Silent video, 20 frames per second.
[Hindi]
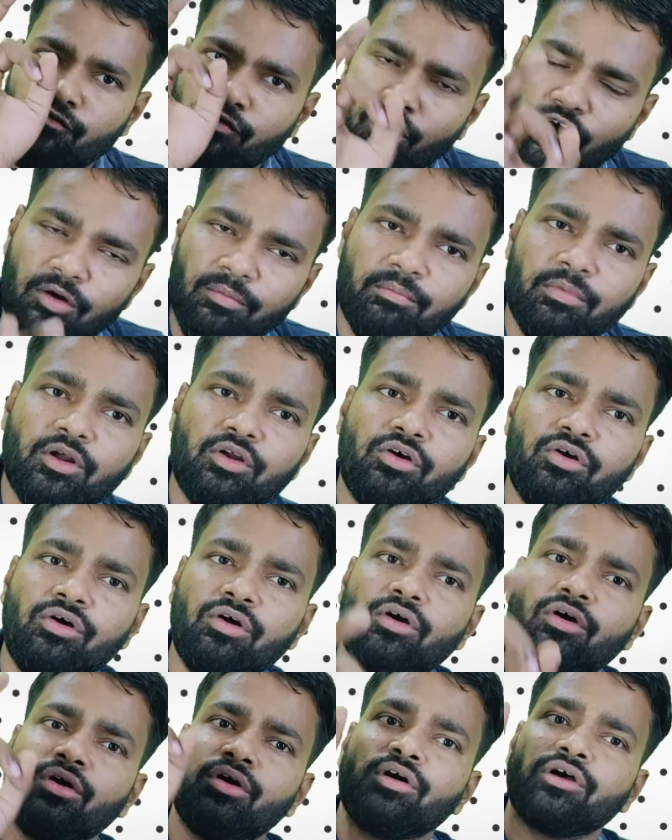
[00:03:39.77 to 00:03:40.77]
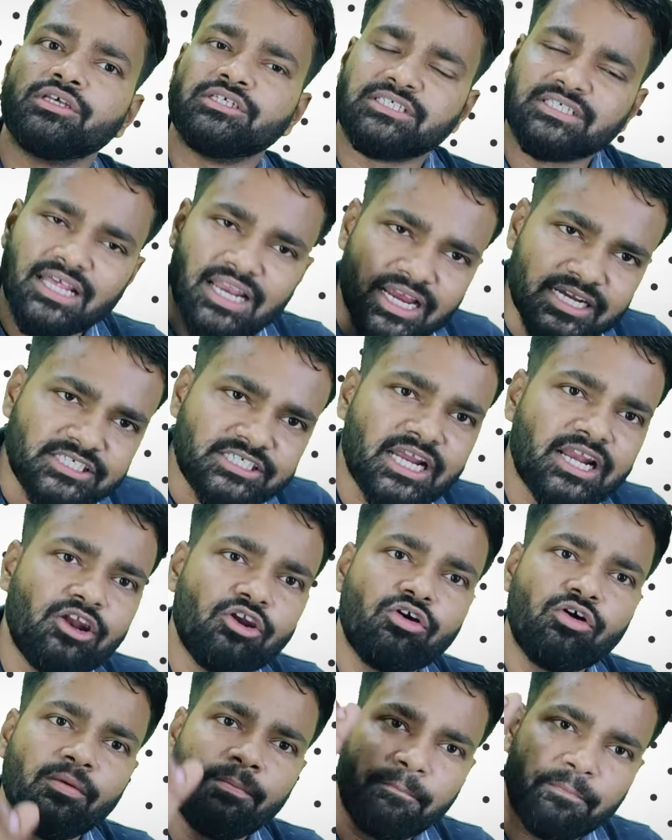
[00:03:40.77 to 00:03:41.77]
फॉर्म भरो सिलेक्शन
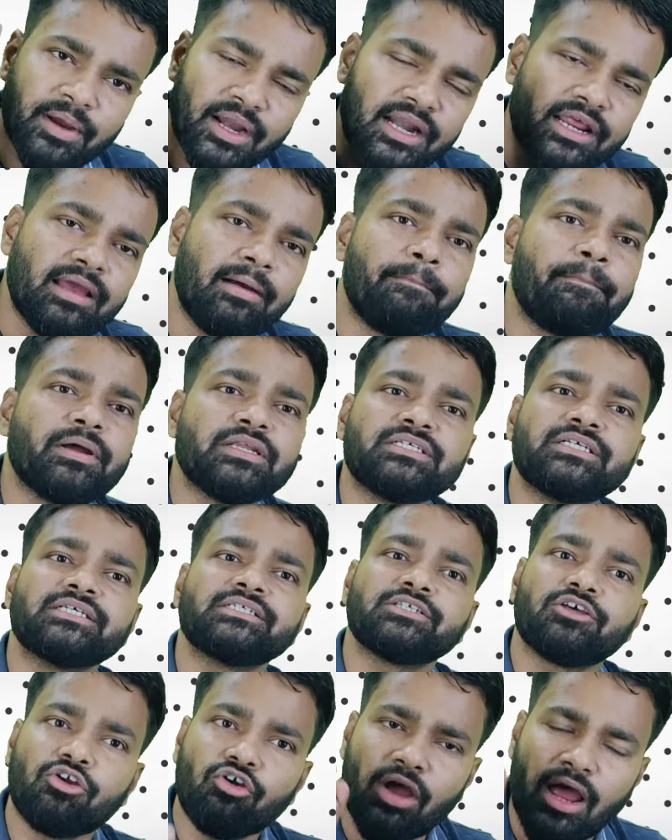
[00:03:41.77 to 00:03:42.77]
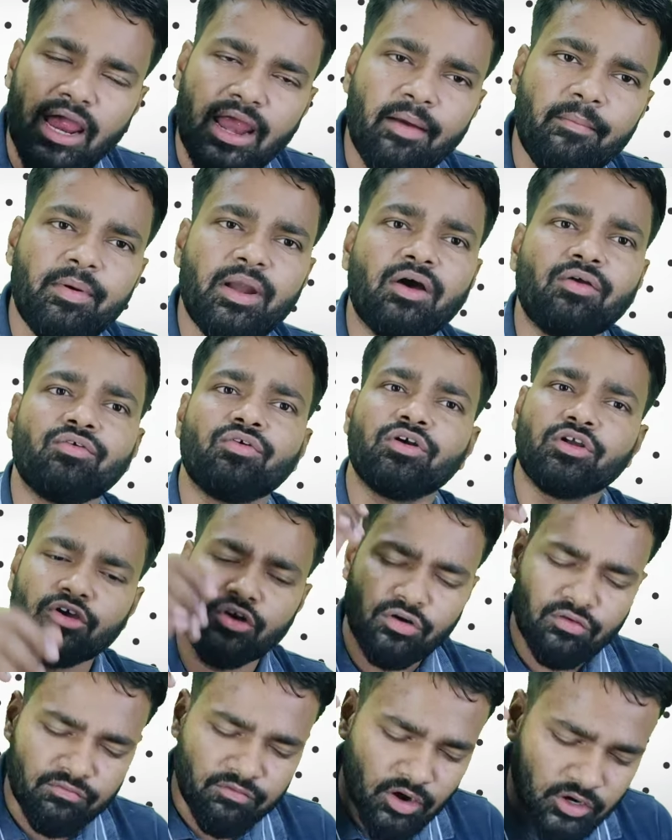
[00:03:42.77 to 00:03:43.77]
लो पीडीएफ परचेज करो ऐप डाउनलोड
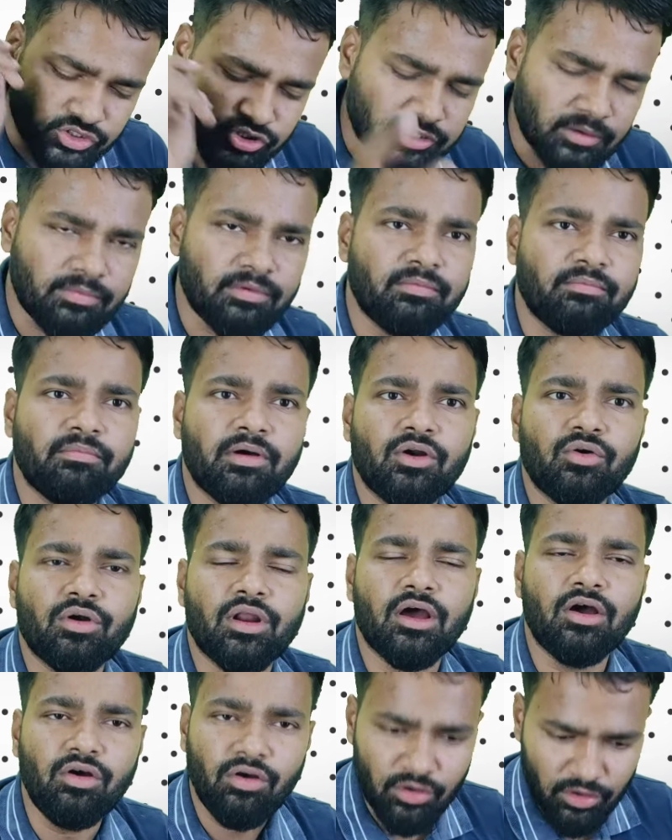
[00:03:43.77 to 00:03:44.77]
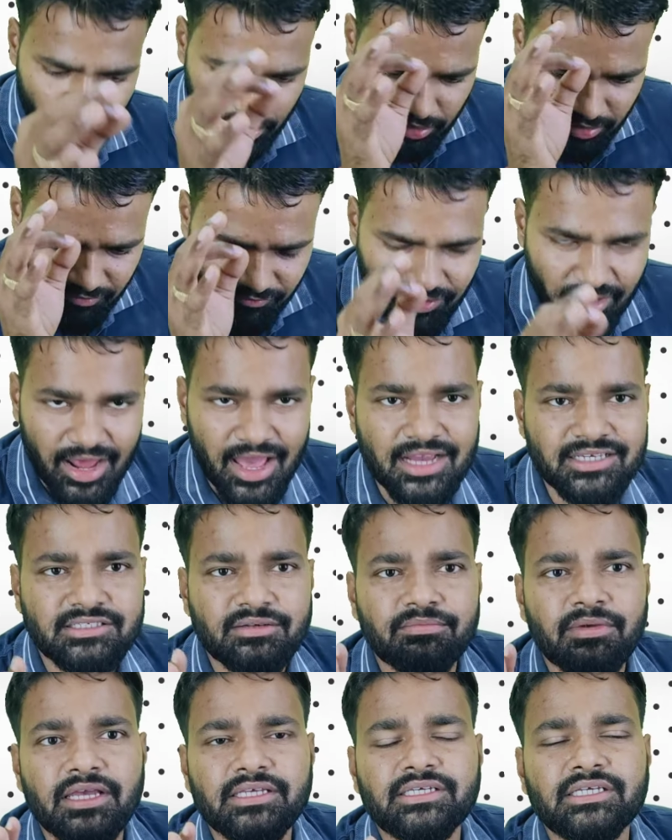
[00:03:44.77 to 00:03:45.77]
करो व्हाट्सएप नंबर उठाओ फटाक
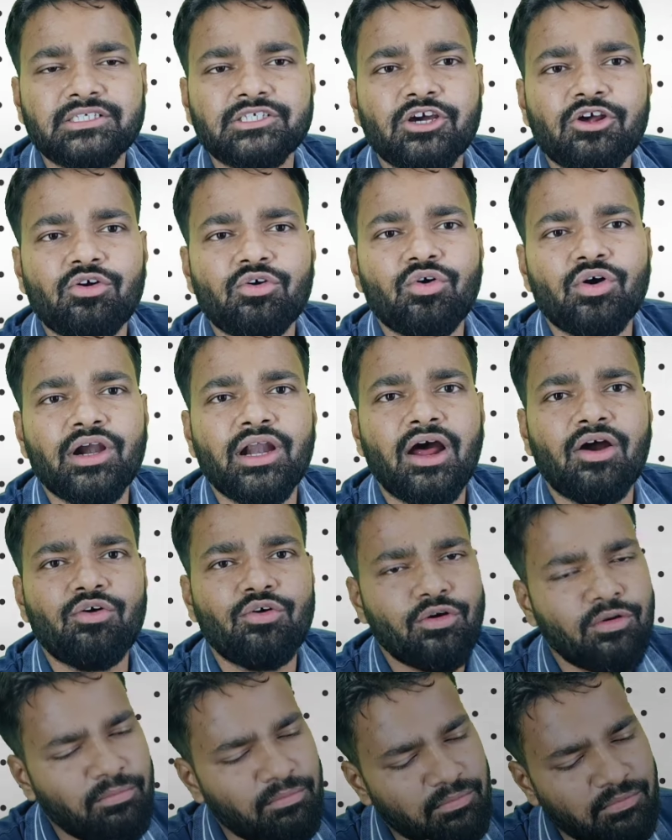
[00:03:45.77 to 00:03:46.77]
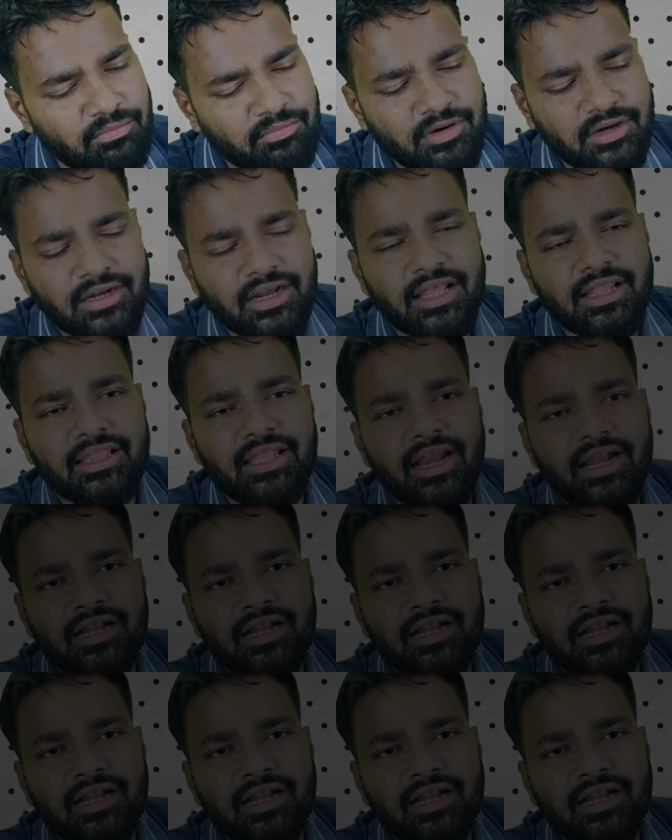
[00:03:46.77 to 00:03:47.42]
से मैसेज करो कोई डाउट हो देन